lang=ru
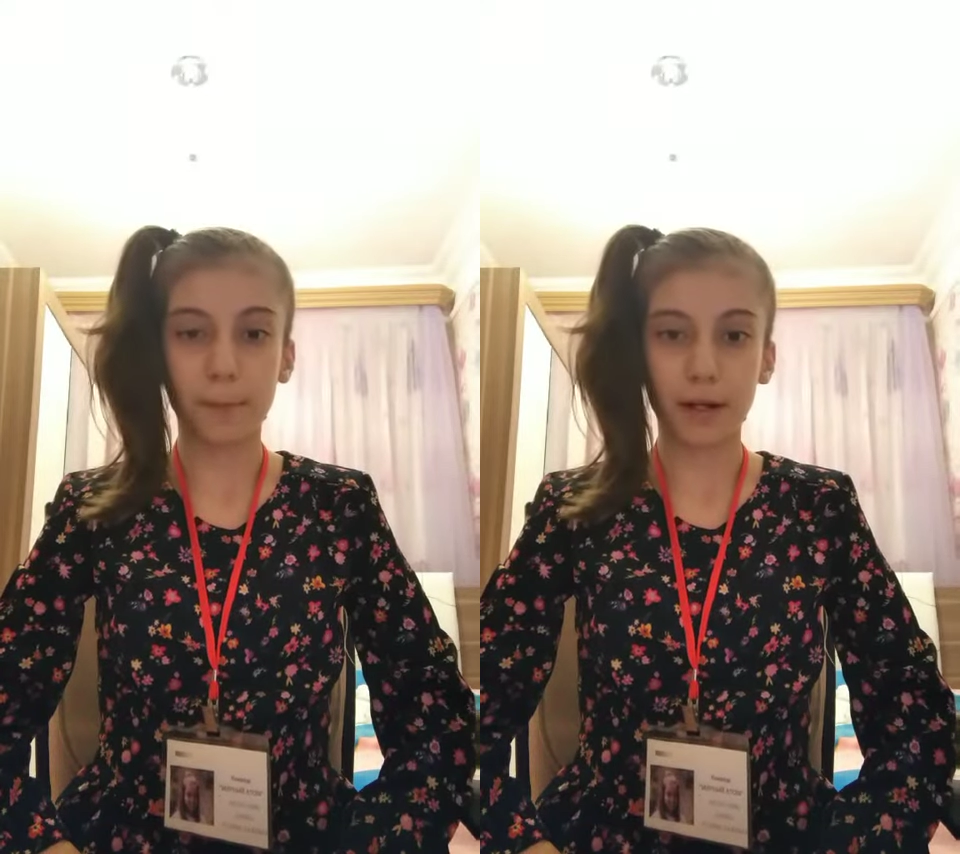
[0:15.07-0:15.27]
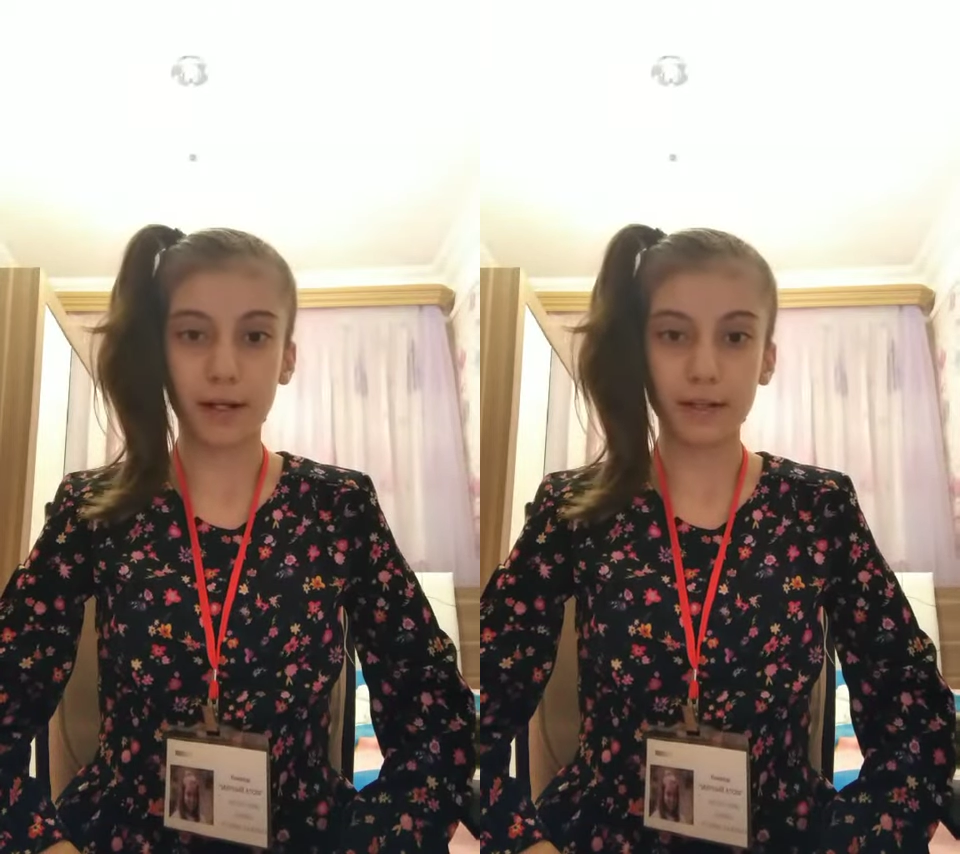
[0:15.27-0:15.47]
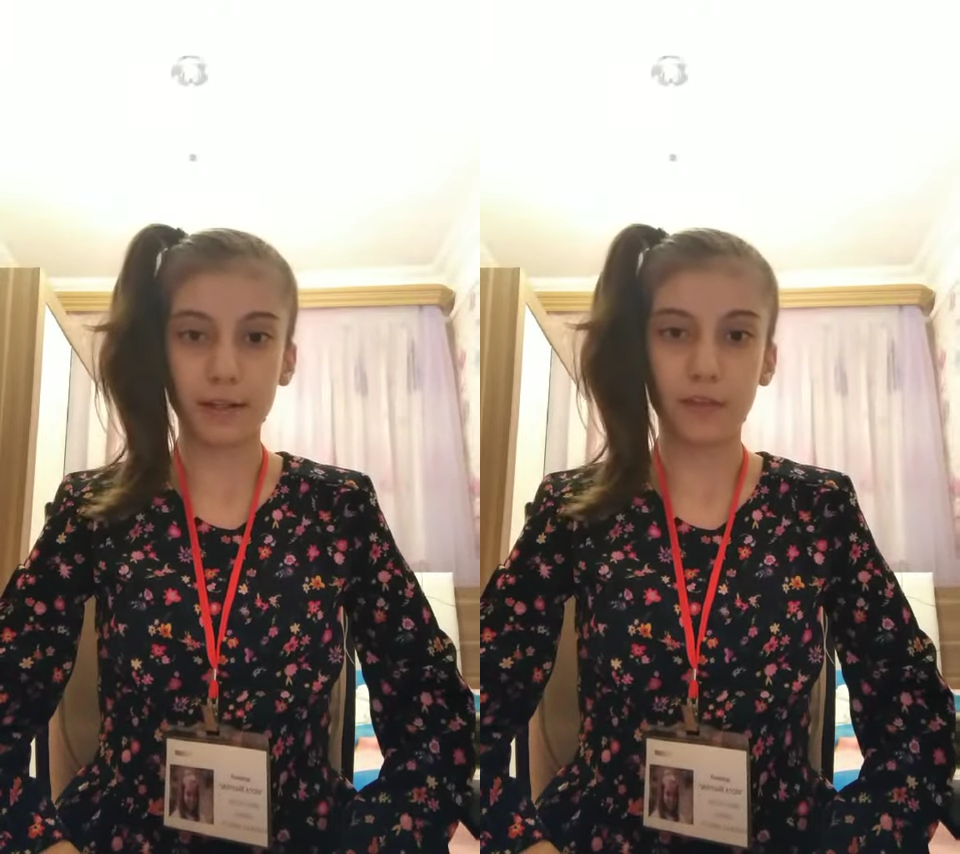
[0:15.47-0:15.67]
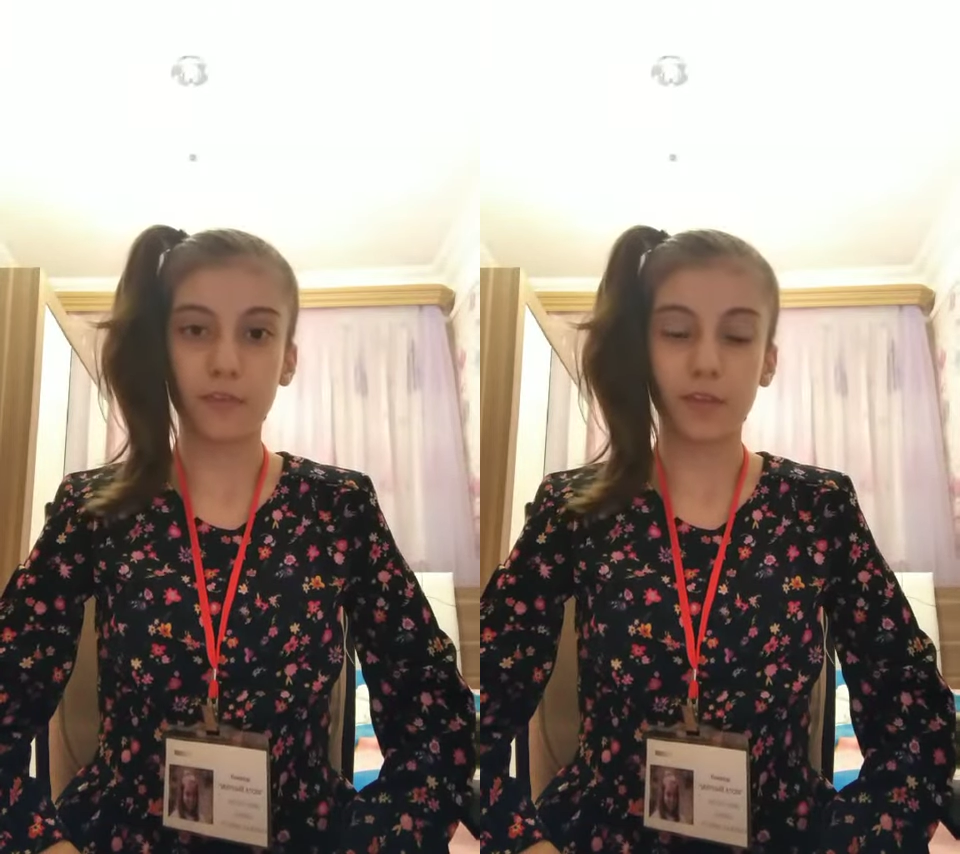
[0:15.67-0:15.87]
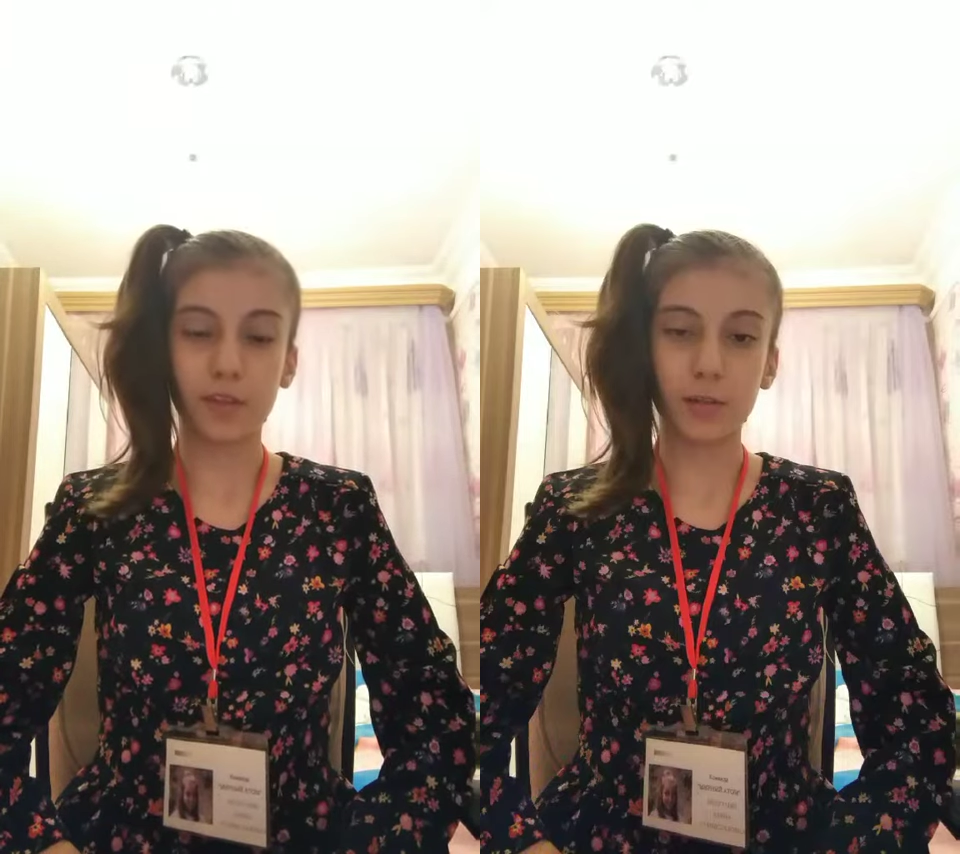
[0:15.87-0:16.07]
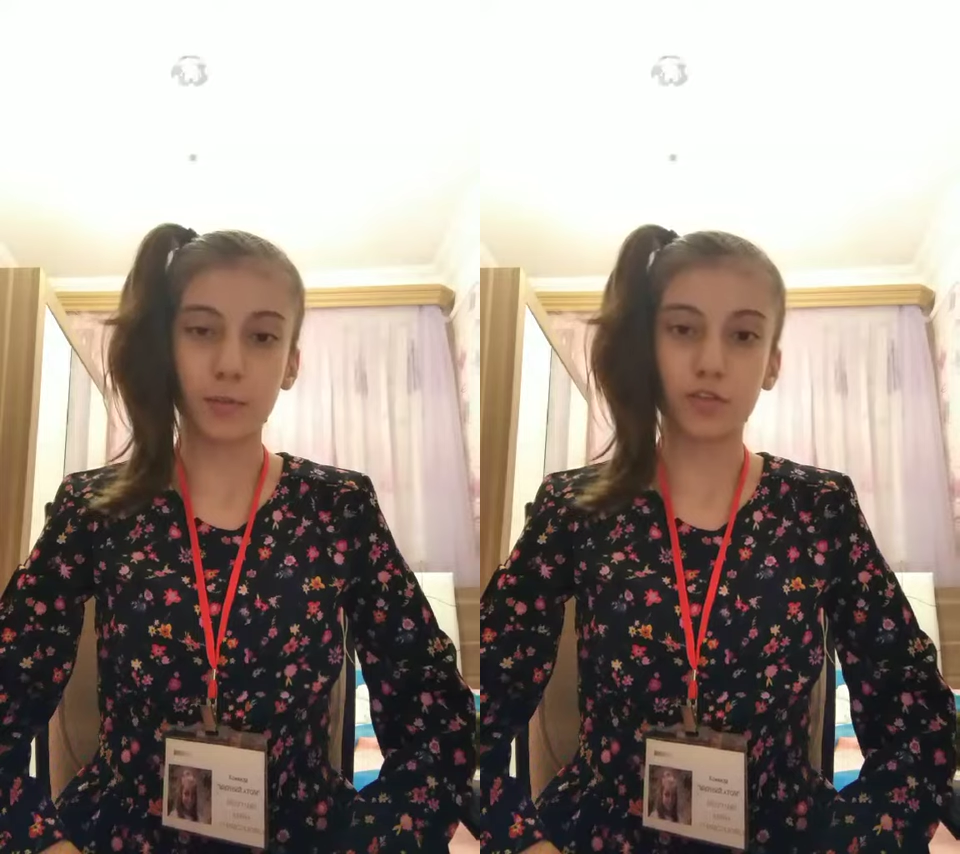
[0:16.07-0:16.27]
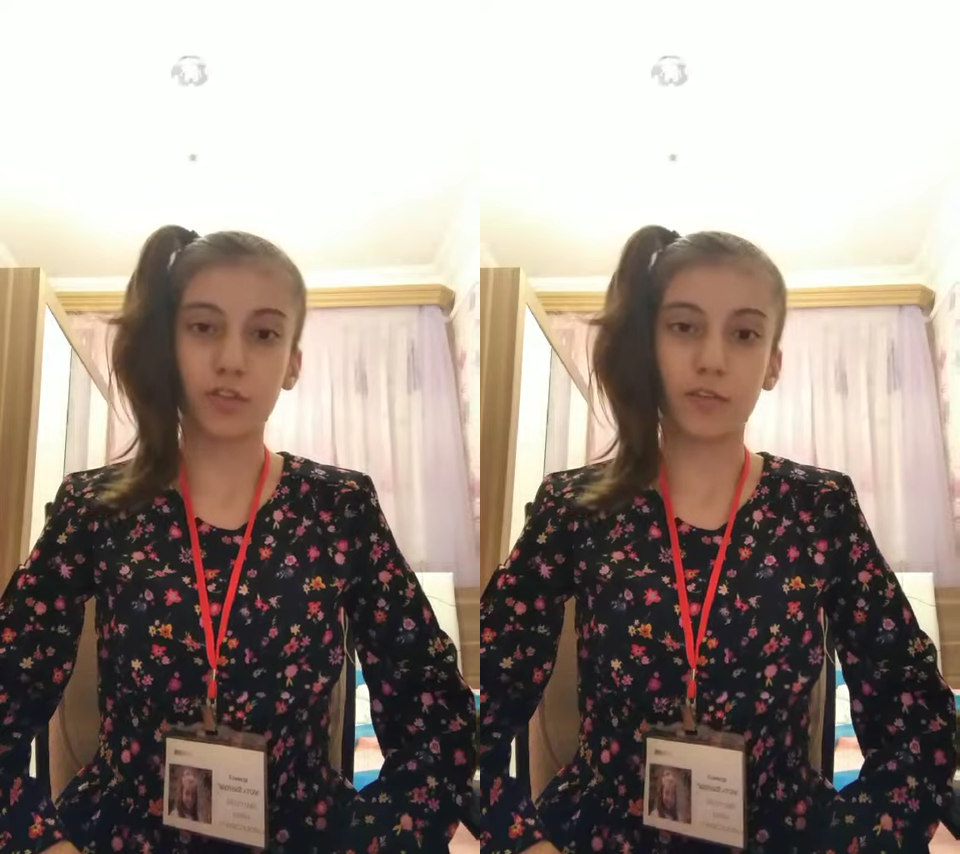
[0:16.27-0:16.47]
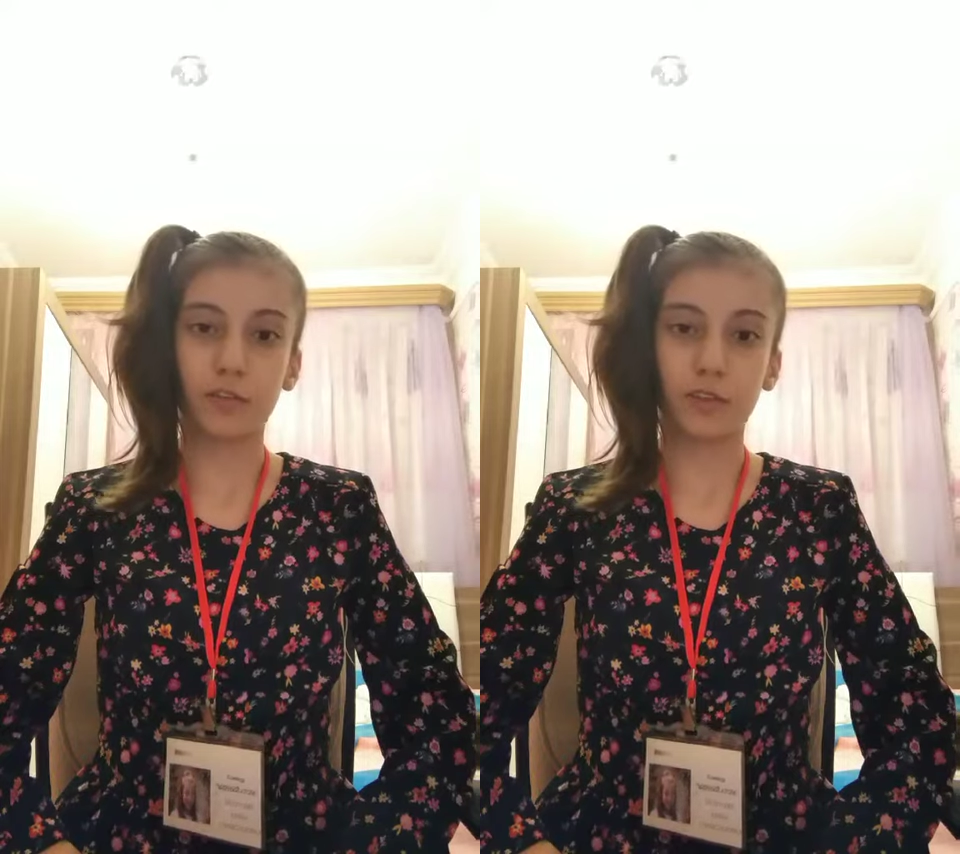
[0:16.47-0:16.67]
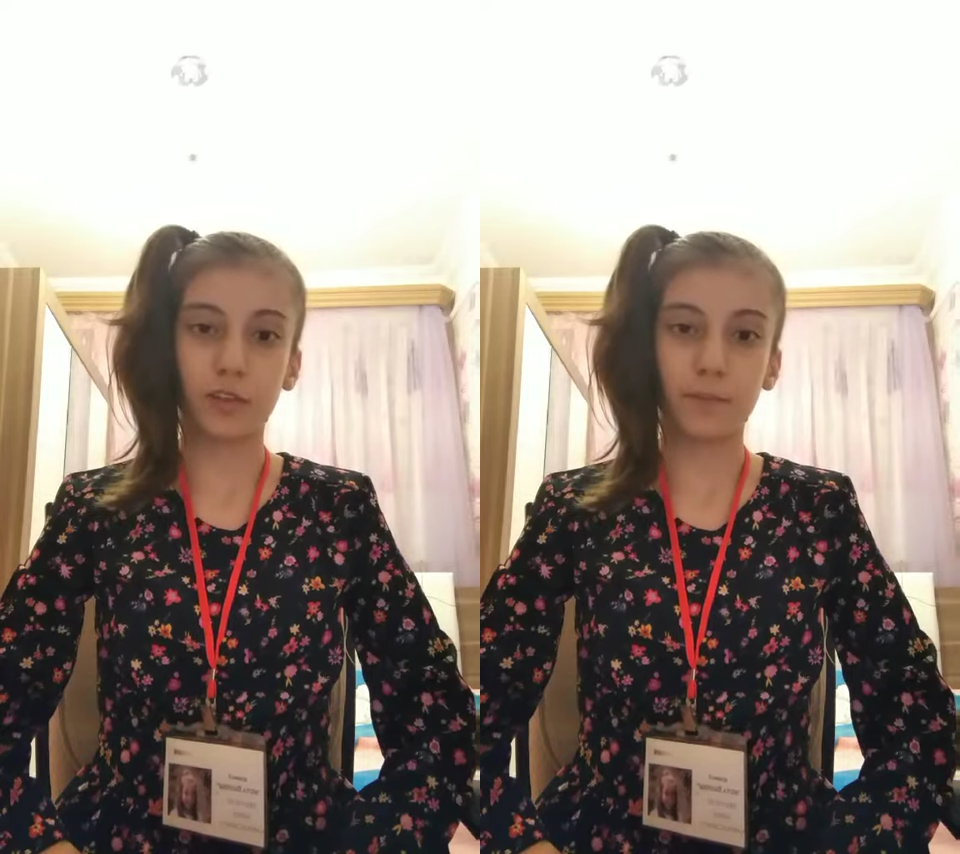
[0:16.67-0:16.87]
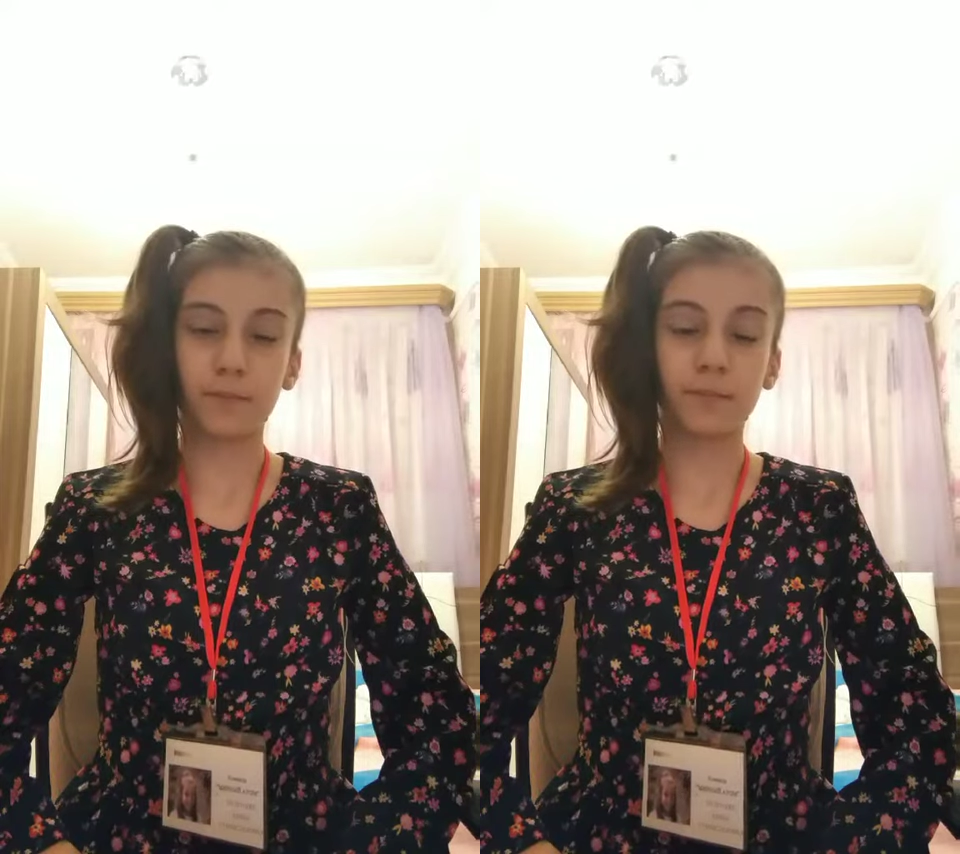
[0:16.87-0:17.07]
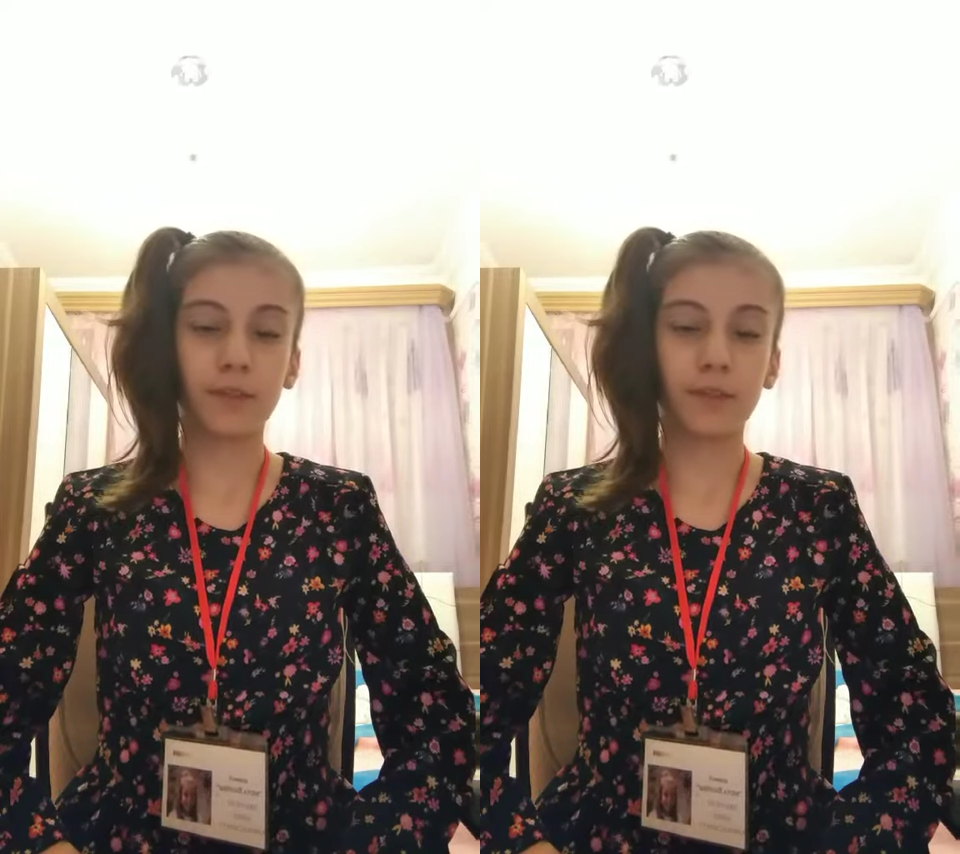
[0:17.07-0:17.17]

поэта Вадима Шефнера.